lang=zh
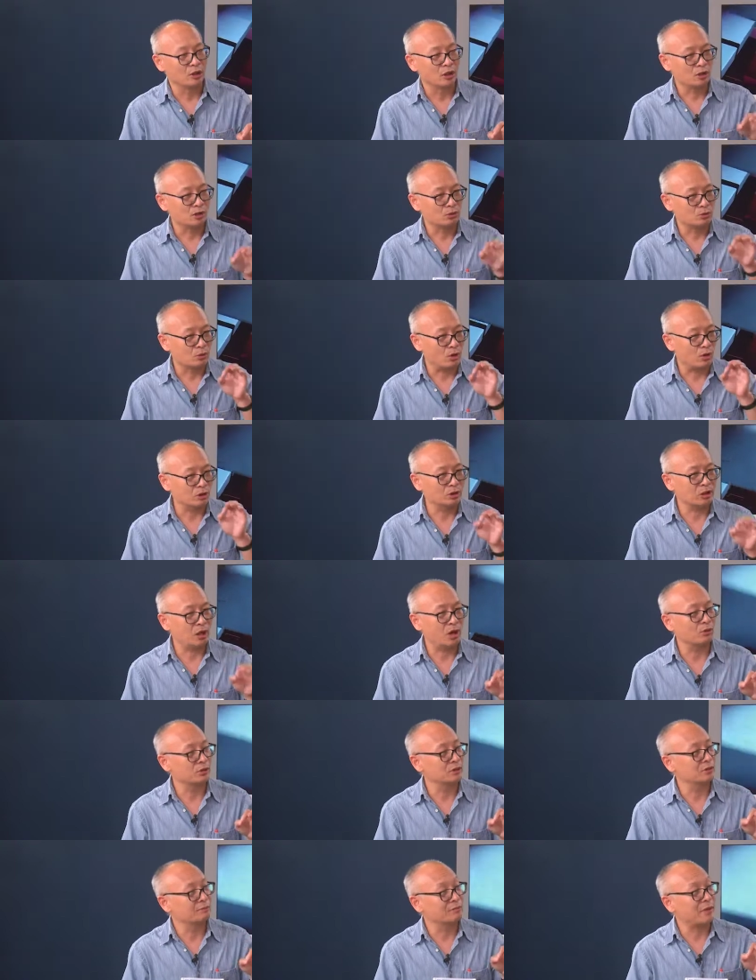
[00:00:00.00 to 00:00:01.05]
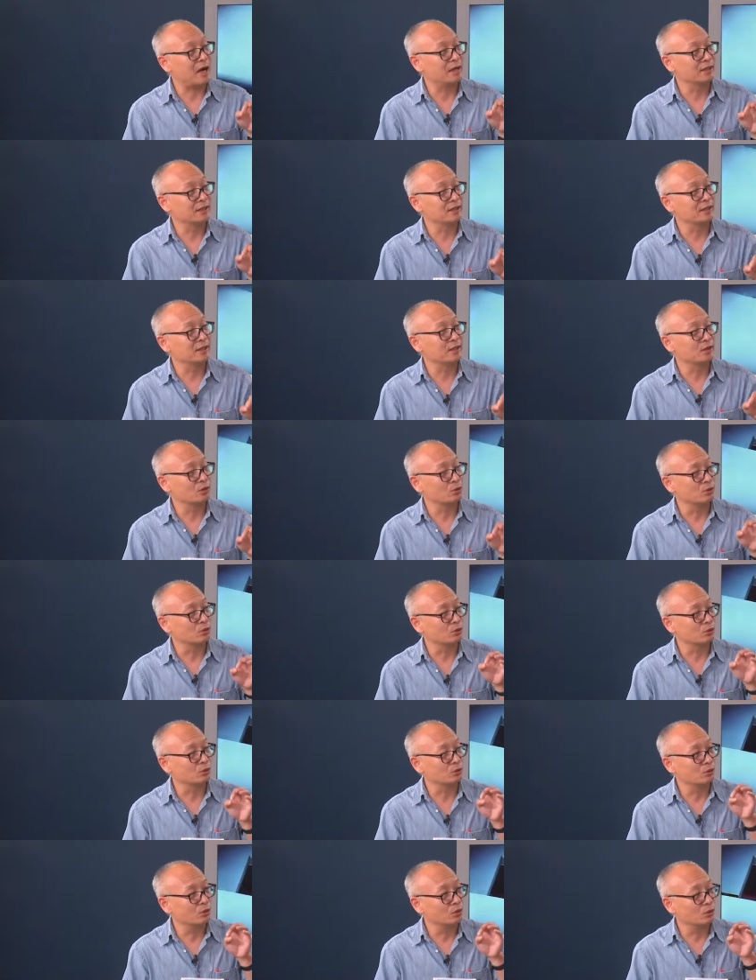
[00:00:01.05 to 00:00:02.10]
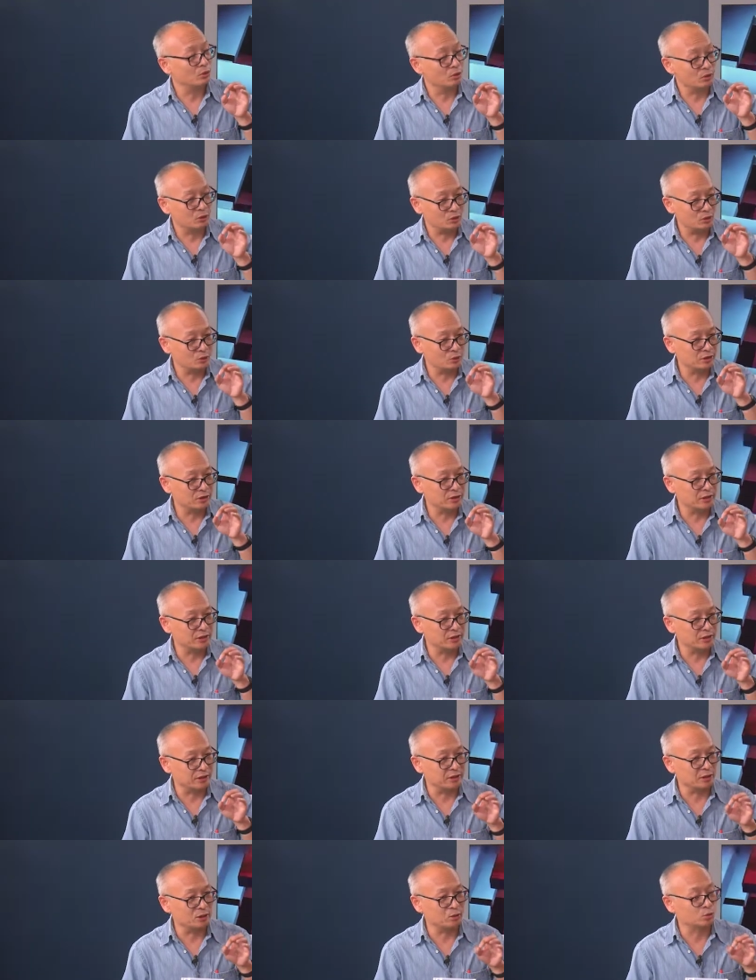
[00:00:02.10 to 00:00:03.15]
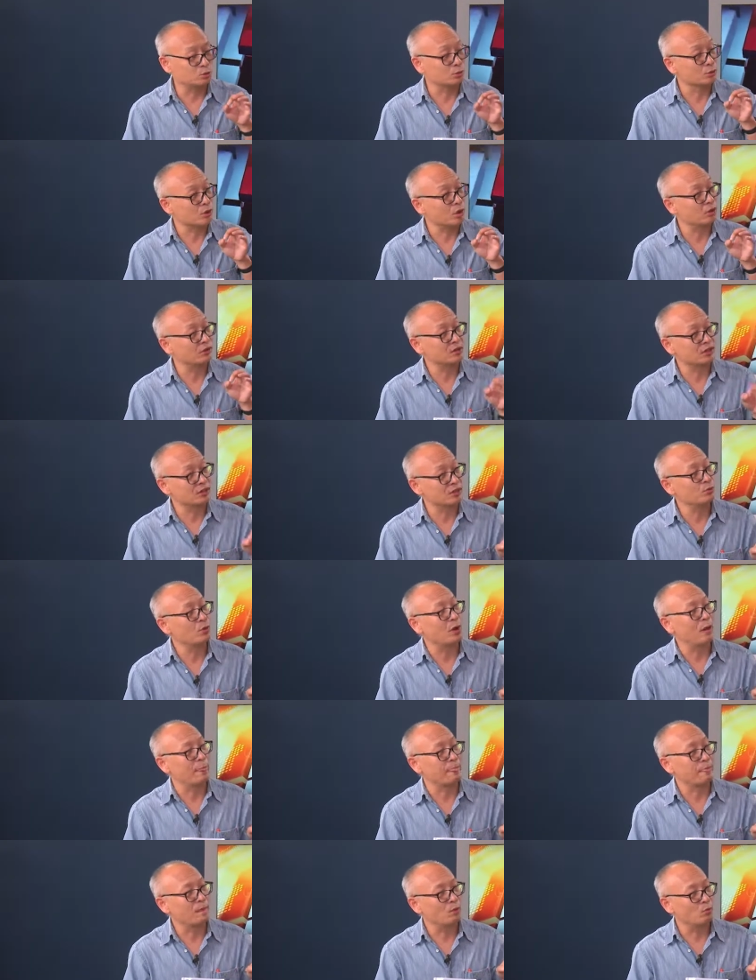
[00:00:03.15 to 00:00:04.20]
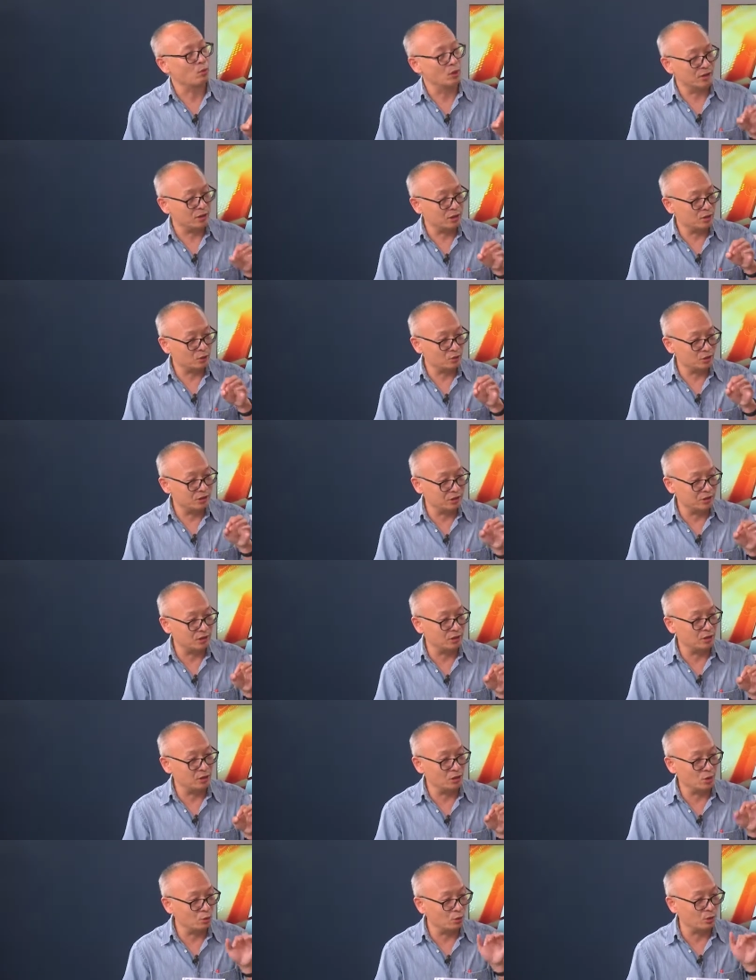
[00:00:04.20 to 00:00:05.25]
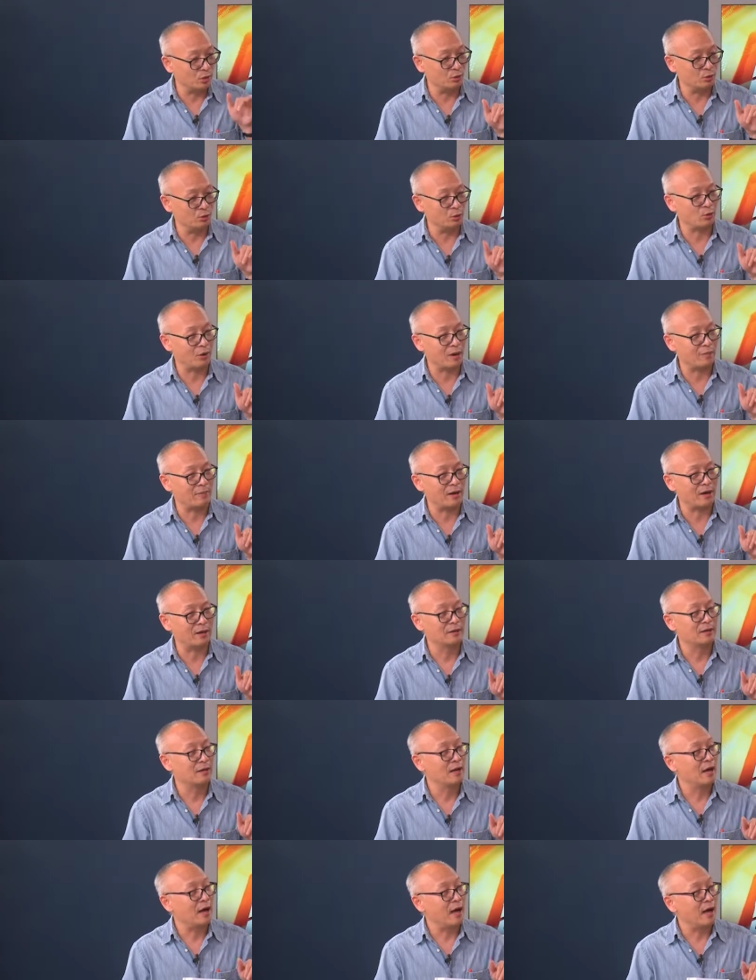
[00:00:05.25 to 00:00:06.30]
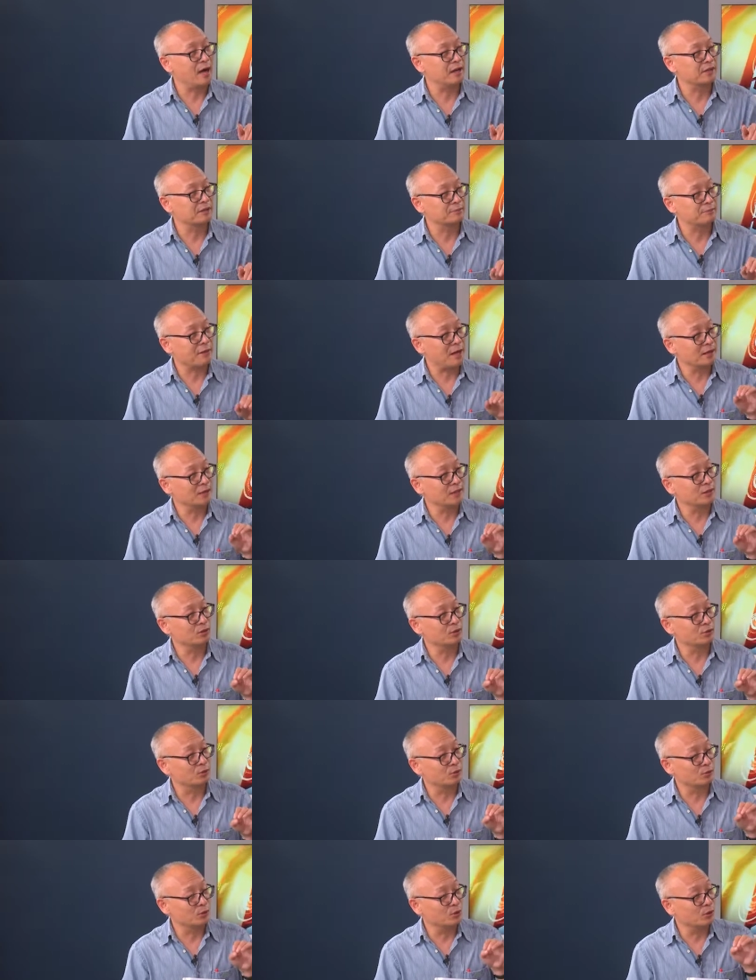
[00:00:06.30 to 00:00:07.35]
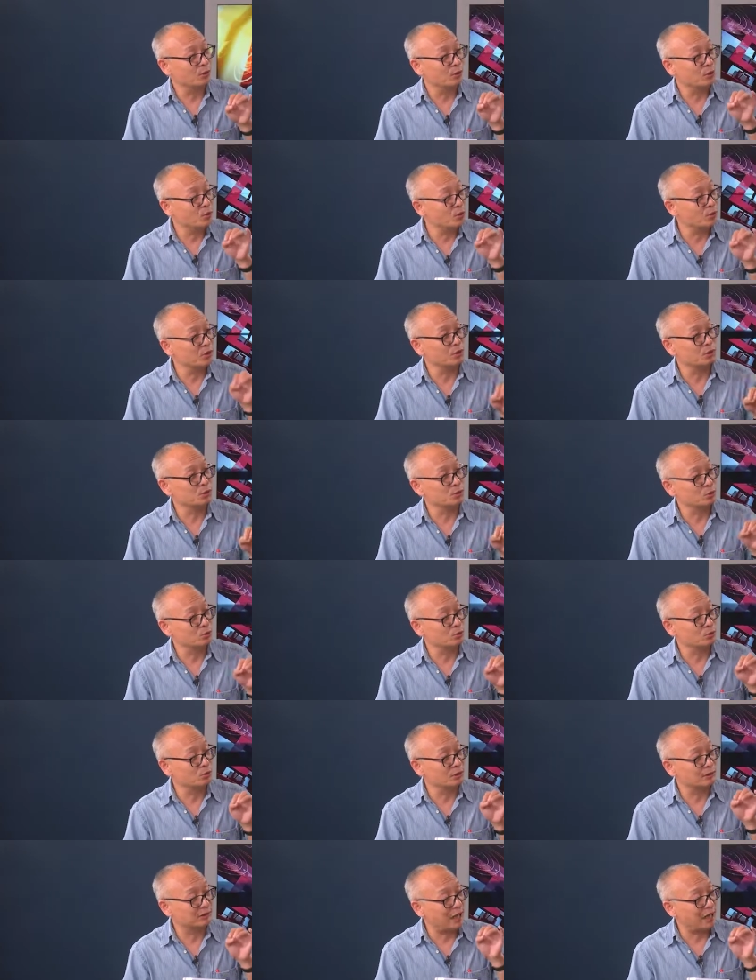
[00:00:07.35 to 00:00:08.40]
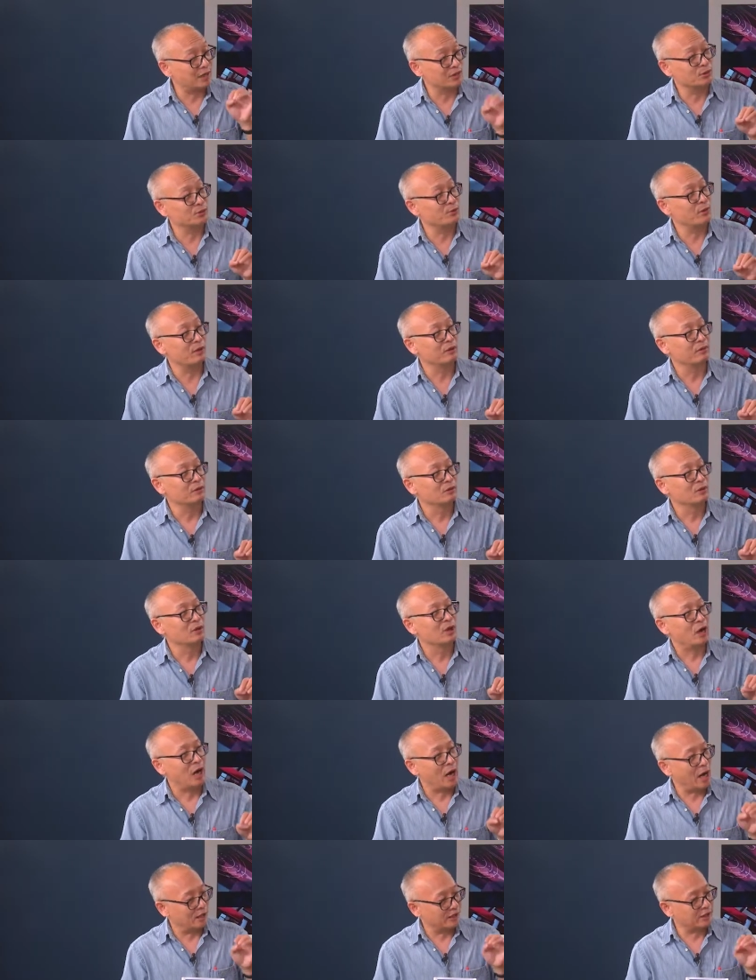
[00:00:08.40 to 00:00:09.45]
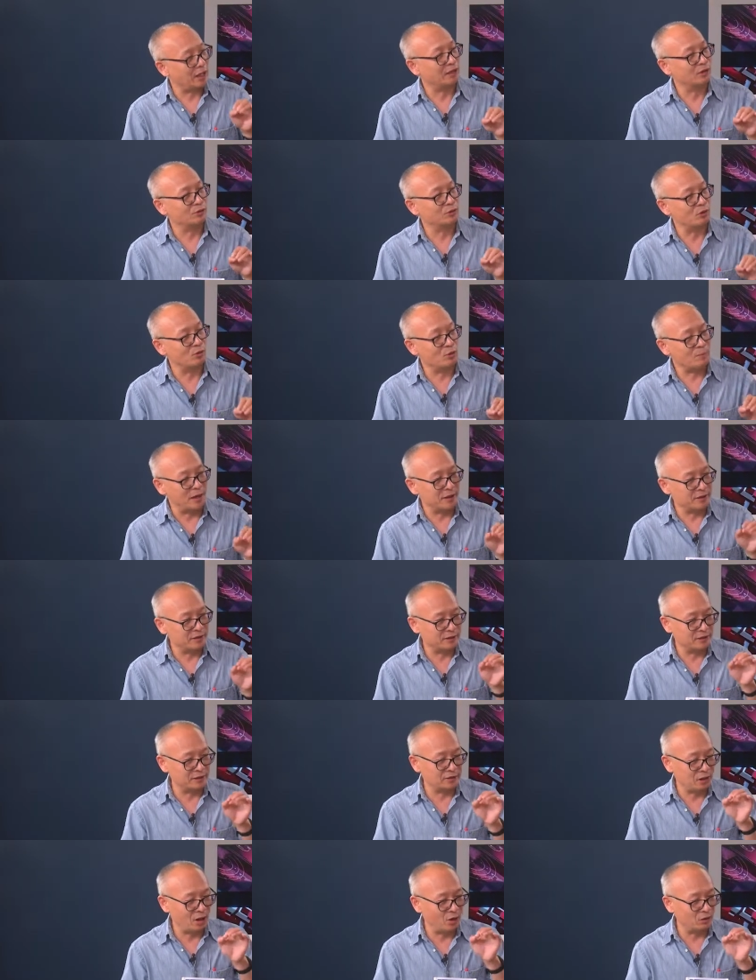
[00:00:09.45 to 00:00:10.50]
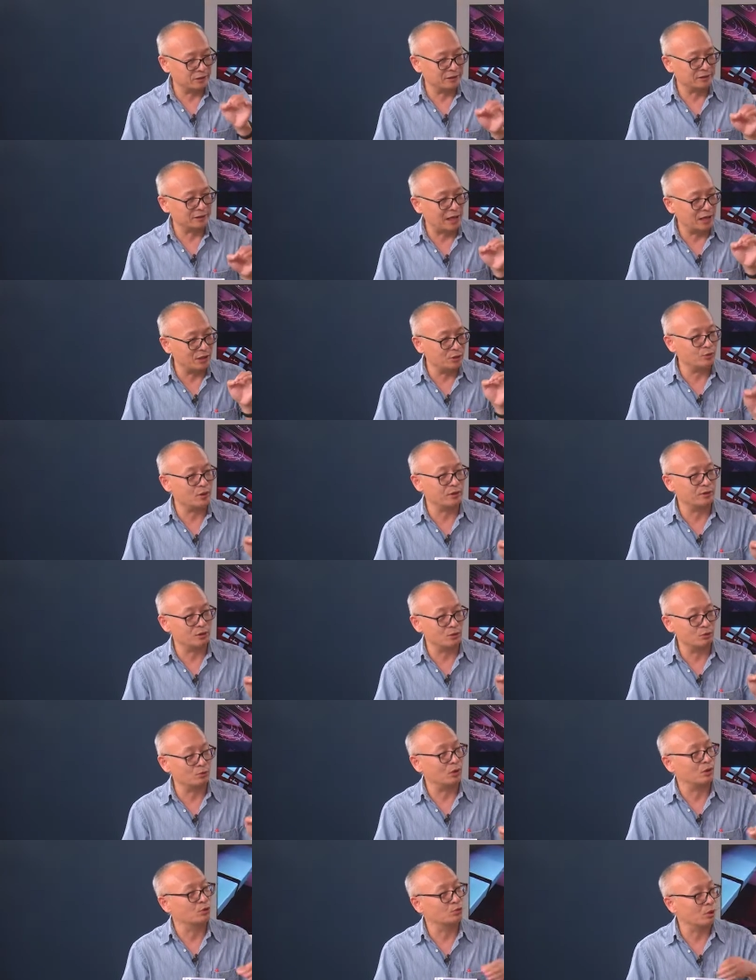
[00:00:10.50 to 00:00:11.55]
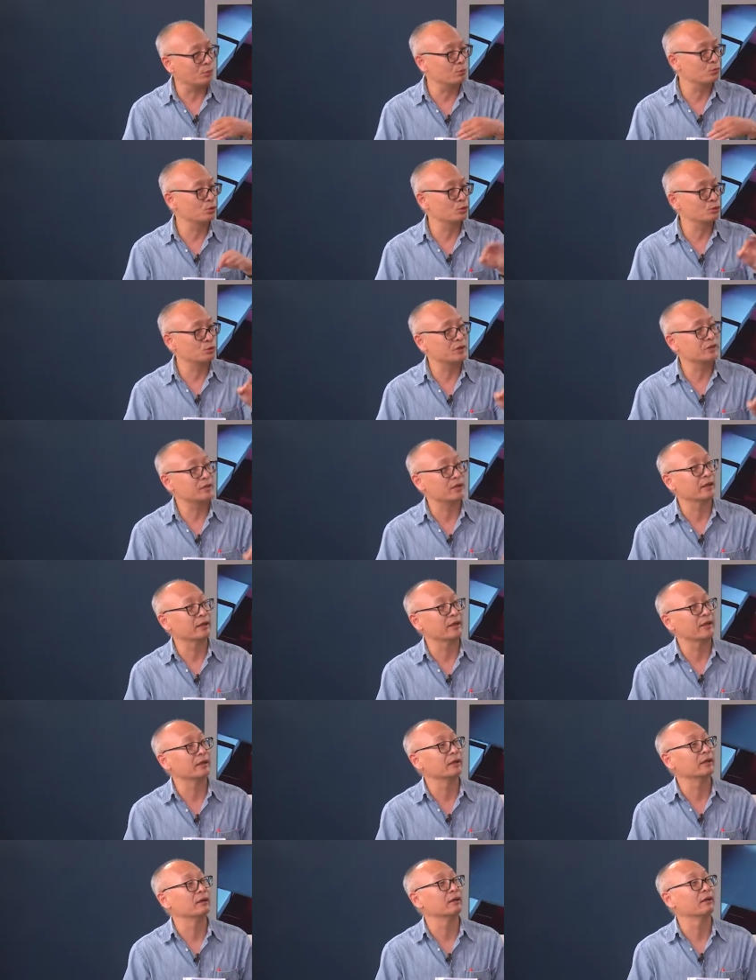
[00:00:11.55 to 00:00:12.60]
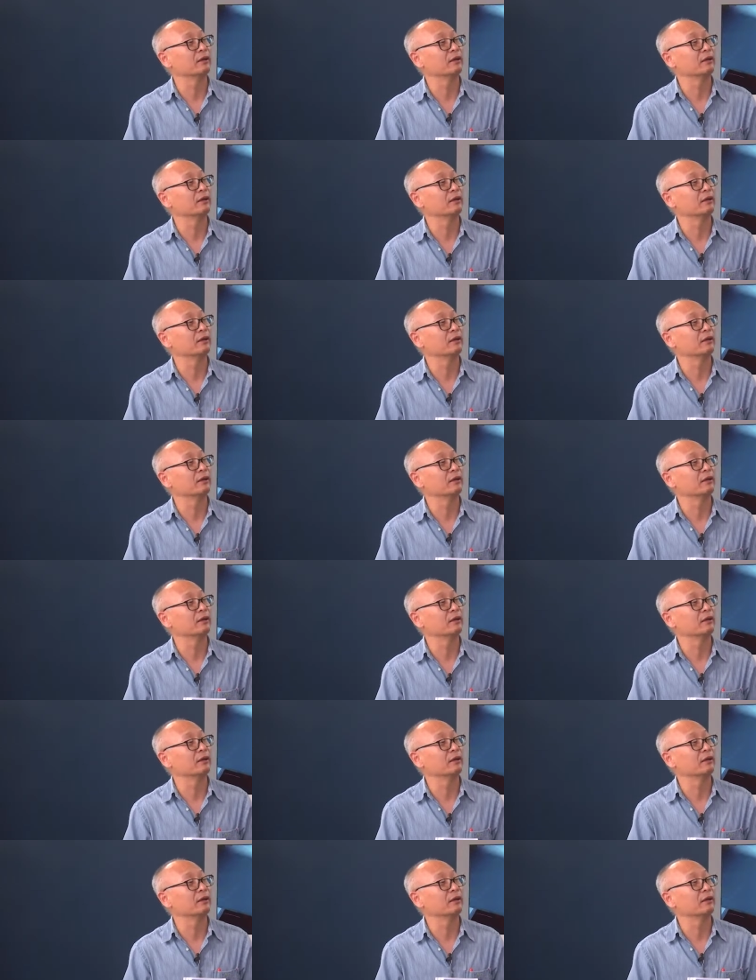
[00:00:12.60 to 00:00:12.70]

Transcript: 主要是靠近巴黎有就是那几个主要的医院，我那有几个六个旅馆吧，挨着巴黎有六个。大医院，大的医院，哎，大的医院，我把那些靠近大医院的旅馆全部捐献给那个